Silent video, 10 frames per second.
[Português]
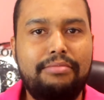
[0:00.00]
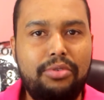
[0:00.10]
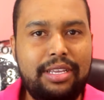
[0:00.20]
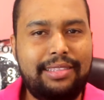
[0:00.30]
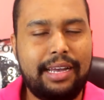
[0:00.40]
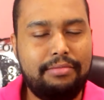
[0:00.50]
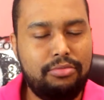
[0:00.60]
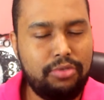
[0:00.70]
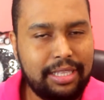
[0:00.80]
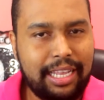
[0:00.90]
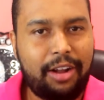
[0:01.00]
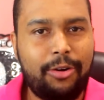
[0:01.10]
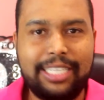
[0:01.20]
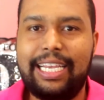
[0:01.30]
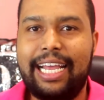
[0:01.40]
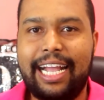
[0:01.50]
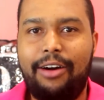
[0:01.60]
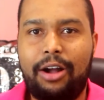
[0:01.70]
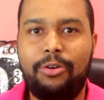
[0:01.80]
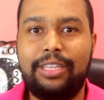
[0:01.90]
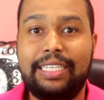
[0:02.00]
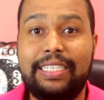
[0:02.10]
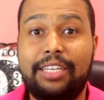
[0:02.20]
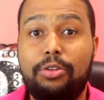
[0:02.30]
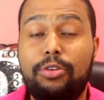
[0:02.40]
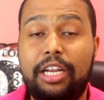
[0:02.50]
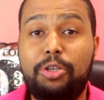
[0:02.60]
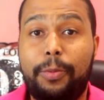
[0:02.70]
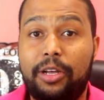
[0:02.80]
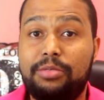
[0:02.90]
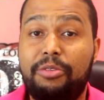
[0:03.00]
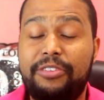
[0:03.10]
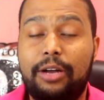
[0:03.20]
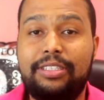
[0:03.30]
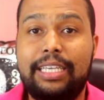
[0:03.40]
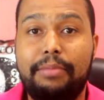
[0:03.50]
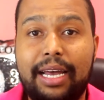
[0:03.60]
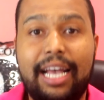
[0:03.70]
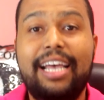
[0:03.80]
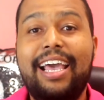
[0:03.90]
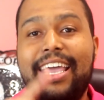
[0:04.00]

muita, muita coisa legal acontecendo durante o próximo final de semana